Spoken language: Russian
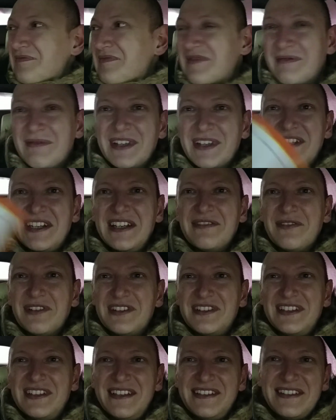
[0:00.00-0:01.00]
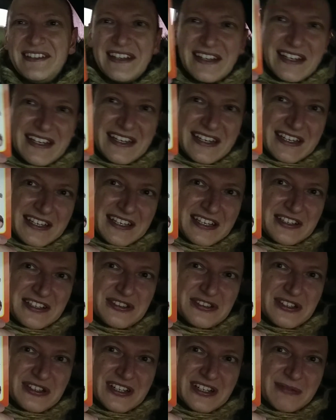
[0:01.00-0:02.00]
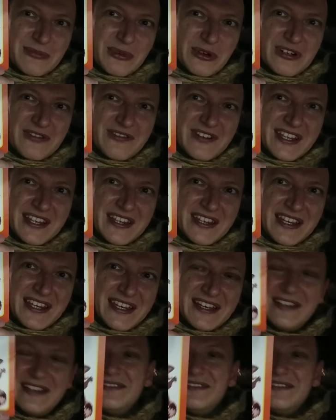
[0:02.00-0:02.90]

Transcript: Смотри, вот здесь еще буква Е.